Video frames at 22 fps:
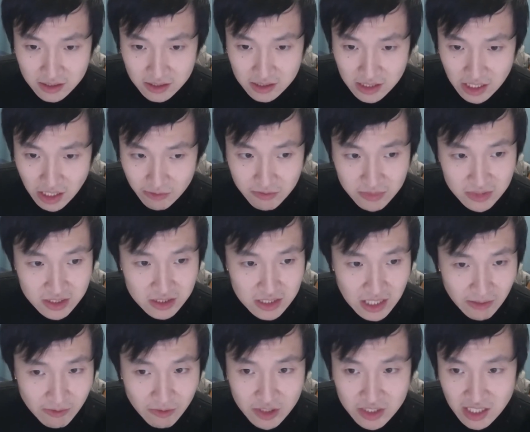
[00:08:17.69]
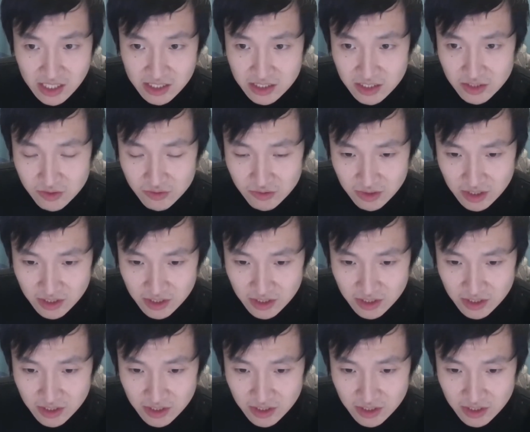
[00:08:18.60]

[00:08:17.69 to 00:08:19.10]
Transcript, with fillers: 那我们差不多讲清楚了。